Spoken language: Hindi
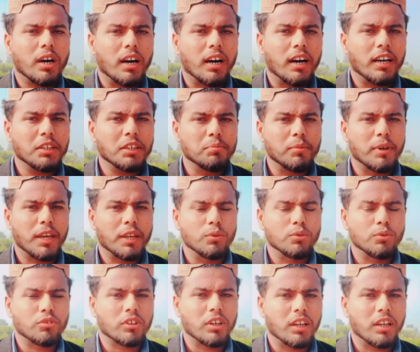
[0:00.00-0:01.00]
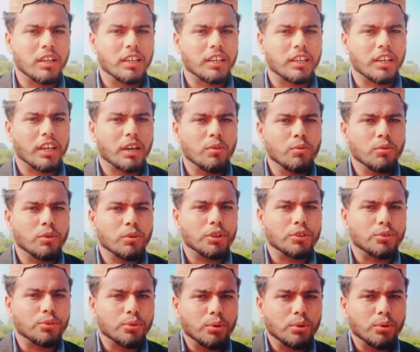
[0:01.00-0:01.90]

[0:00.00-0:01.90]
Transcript: आज मैं नुस्खा लेके आया हूँ कि